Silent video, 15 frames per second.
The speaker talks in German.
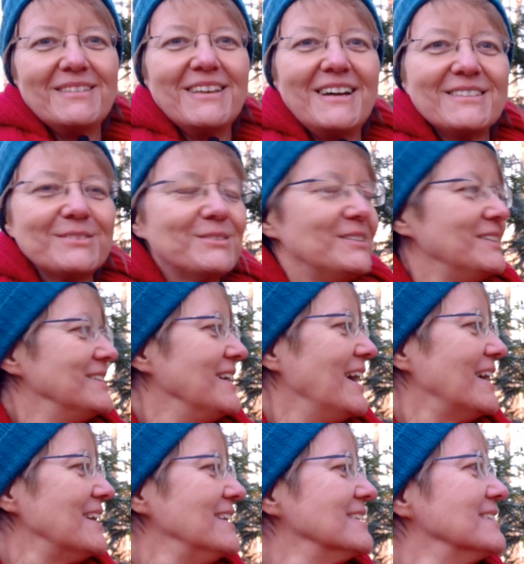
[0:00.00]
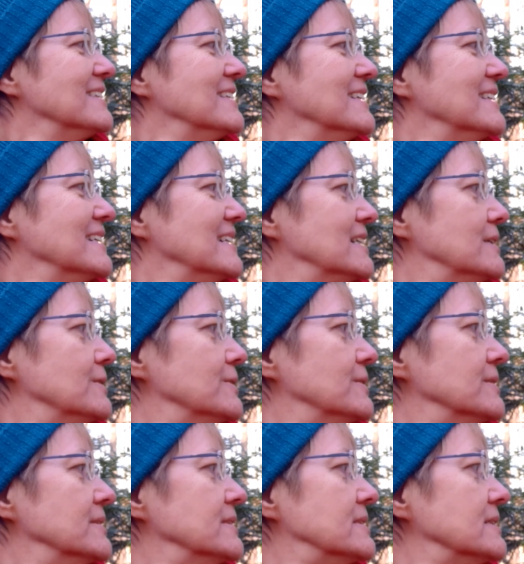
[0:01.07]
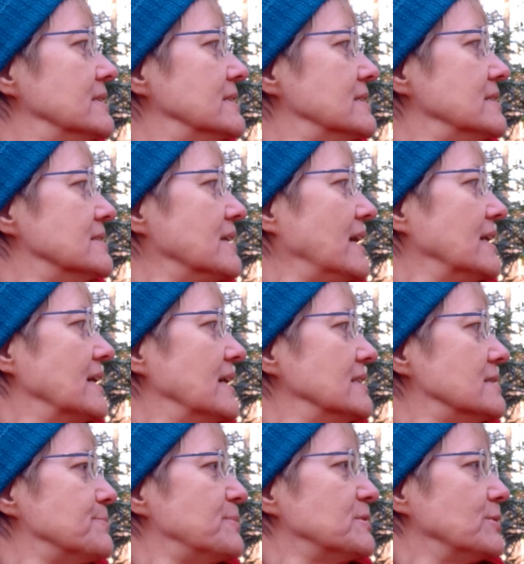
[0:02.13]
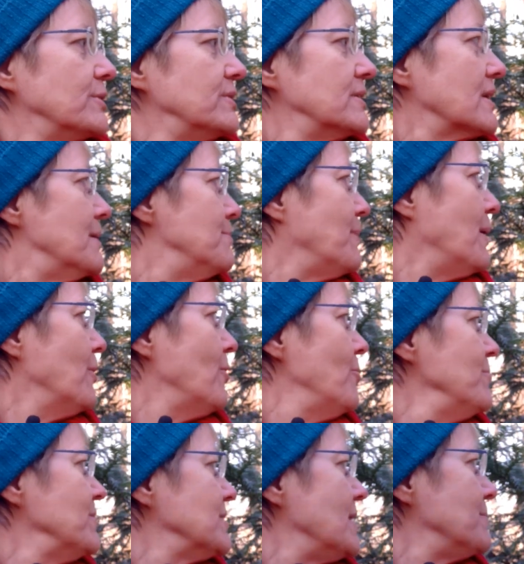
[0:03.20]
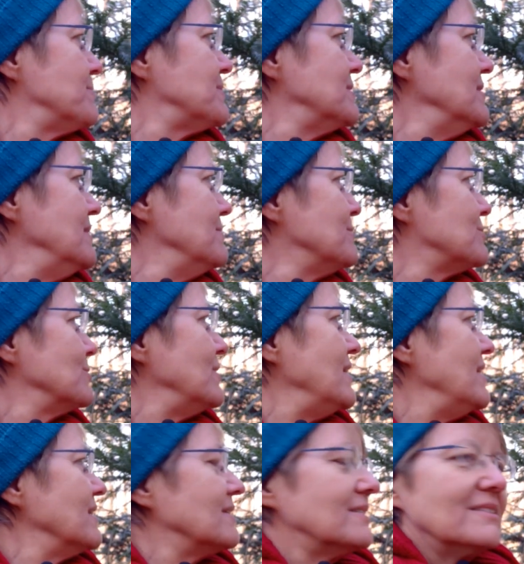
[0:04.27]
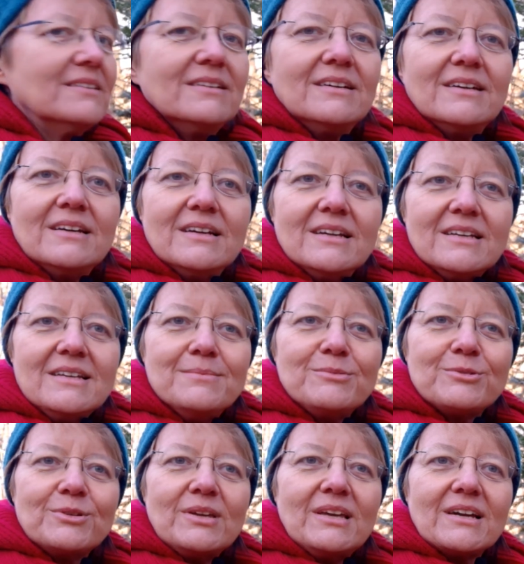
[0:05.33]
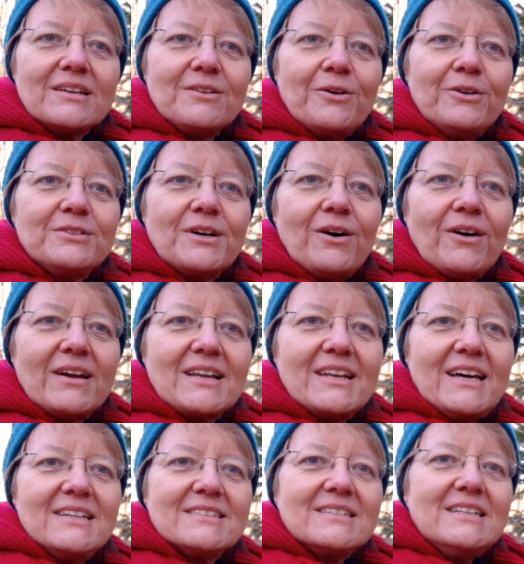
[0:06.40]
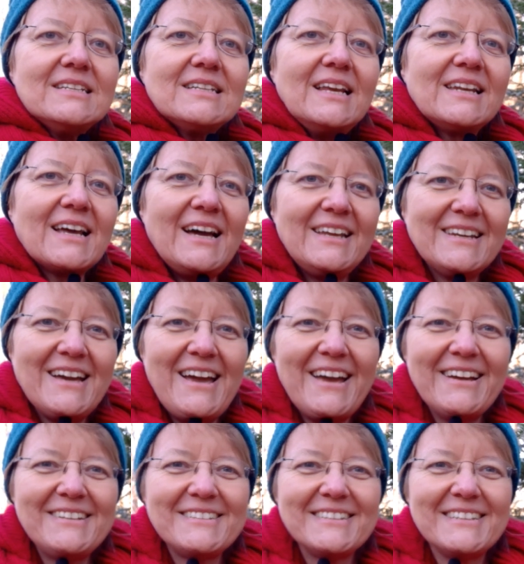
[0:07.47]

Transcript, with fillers: also die Nadeln. Und äh, sie ist ein ganz besonderer Baum. Ich habe ihm zu Ehren, ihm zu Ehren heute auch ein kleines Lichtlein reingehängt,